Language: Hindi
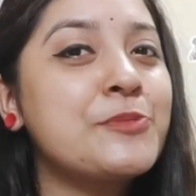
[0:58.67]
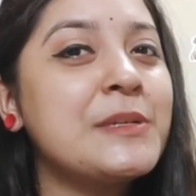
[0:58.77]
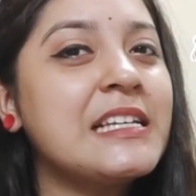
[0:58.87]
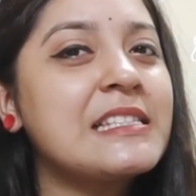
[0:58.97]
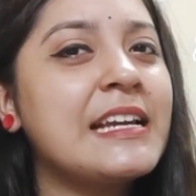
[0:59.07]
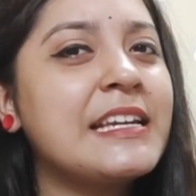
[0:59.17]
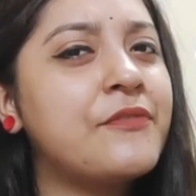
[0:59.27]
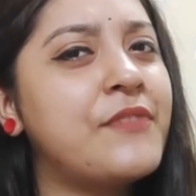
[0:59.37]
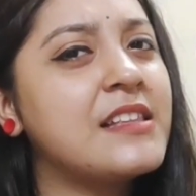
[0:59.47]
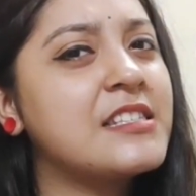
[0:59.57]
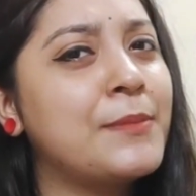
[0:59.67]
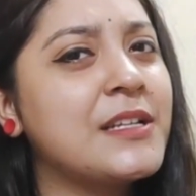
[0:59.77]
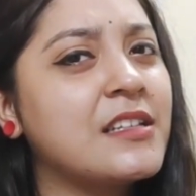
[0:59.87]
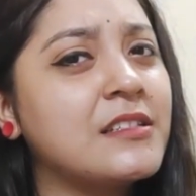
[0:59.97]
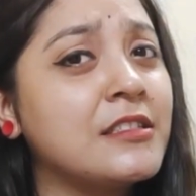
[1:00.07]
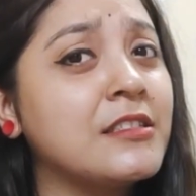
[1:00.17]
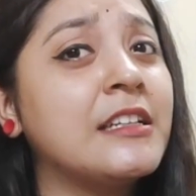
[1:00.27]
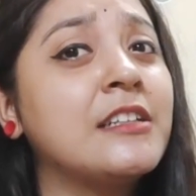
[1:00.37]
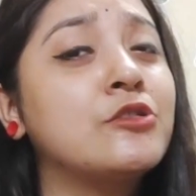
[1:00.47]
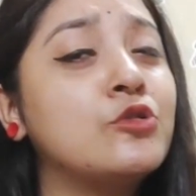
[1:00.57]
रश्मि देसाई के फैंस हमेशा
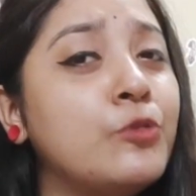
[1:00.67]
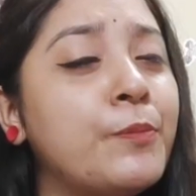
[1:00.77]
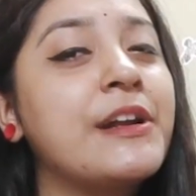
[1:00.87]
से सुपर